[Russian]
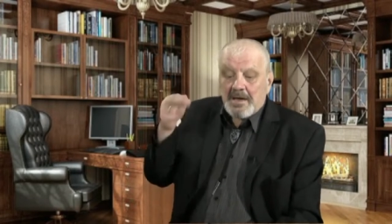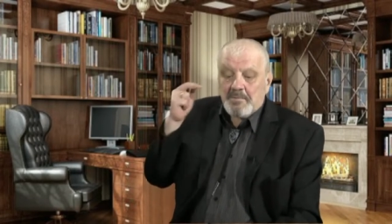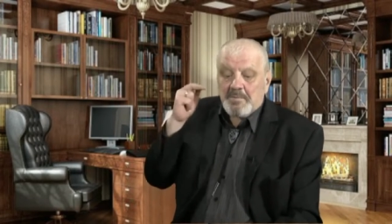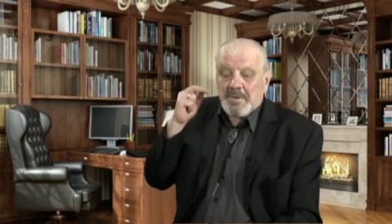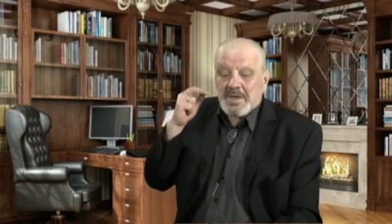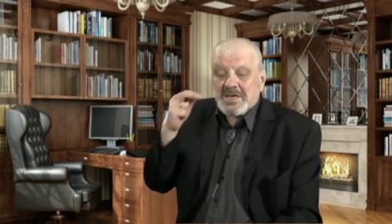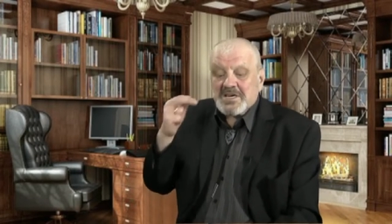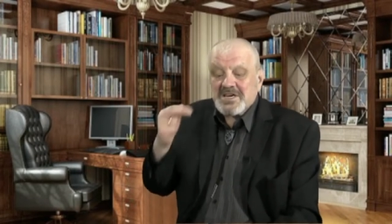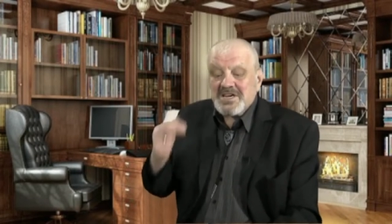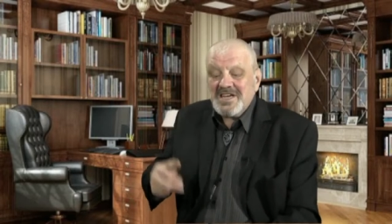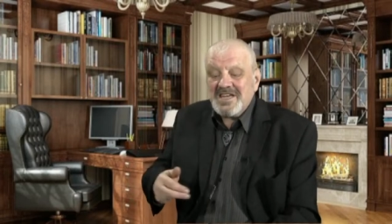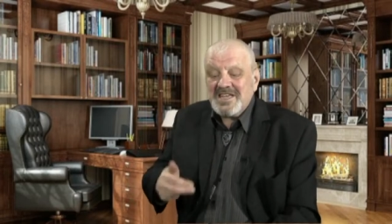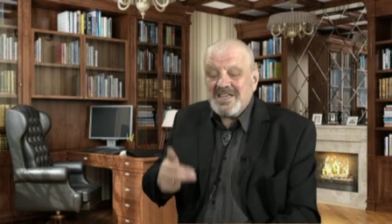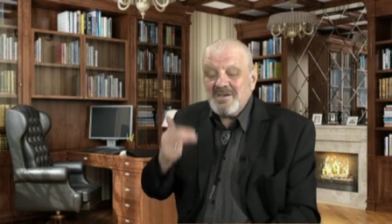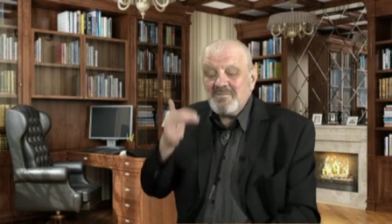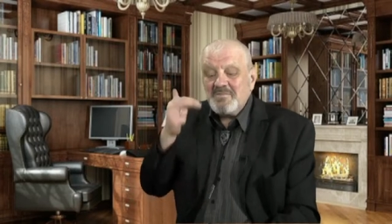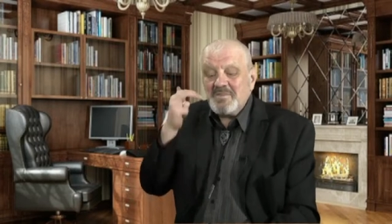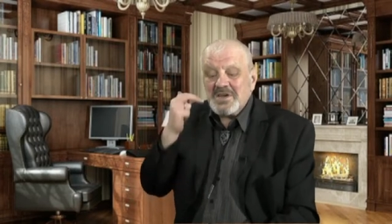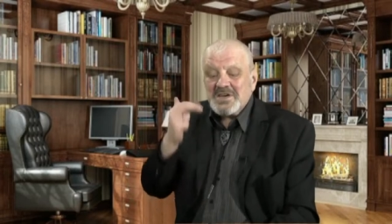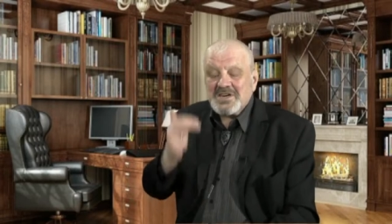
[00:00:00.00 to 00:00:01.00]

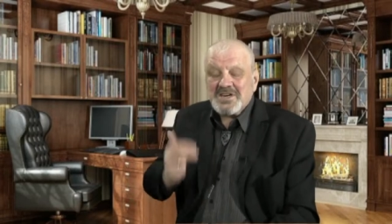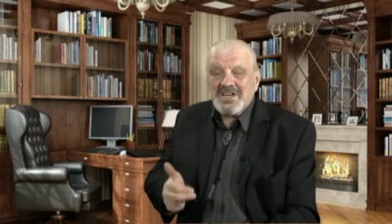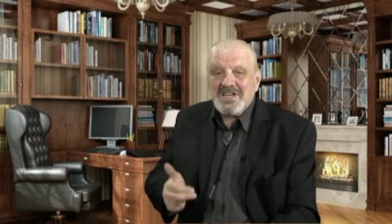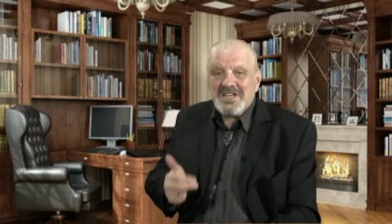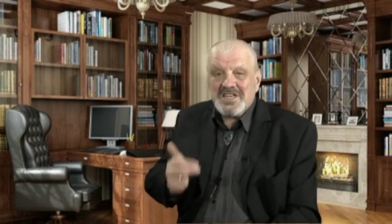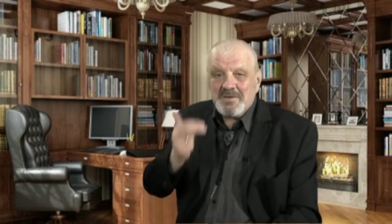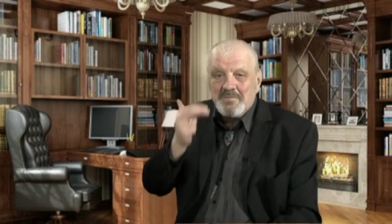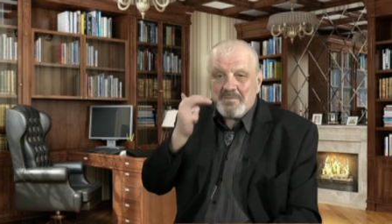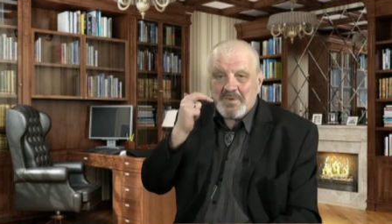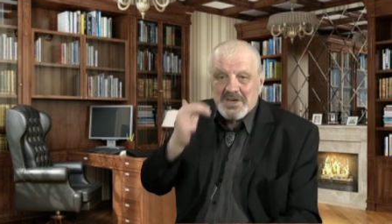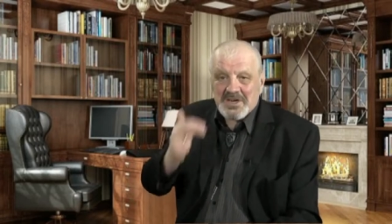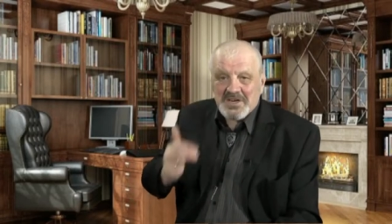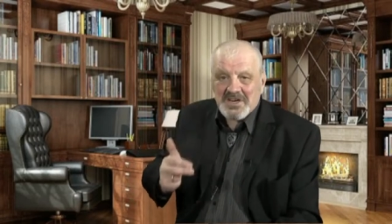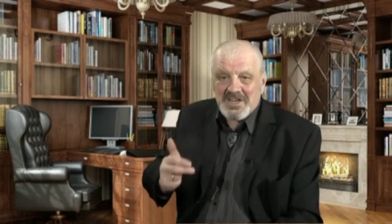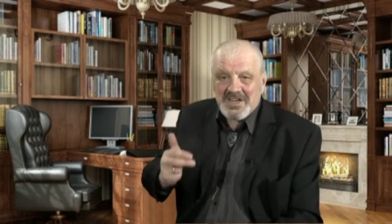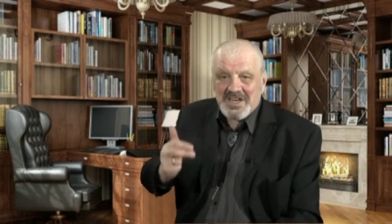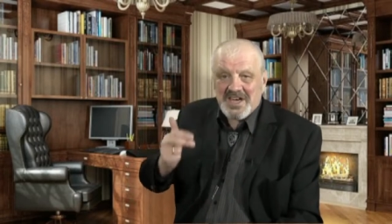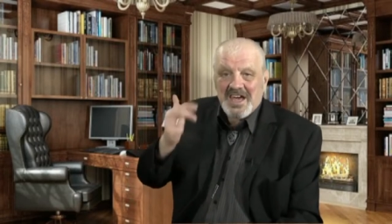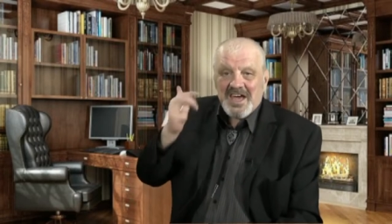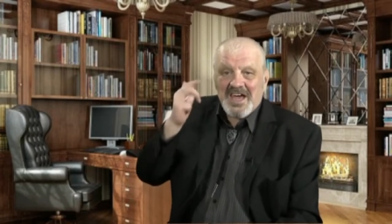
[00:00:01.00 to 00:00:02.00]
Пишите, пишите,
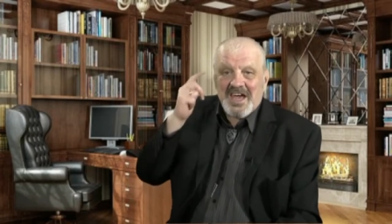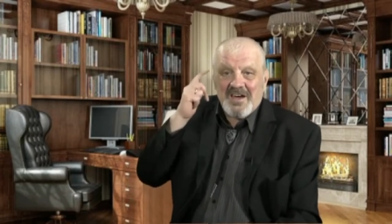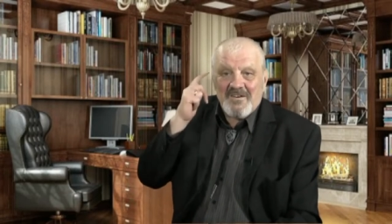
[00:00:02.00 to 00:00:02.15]
пишите.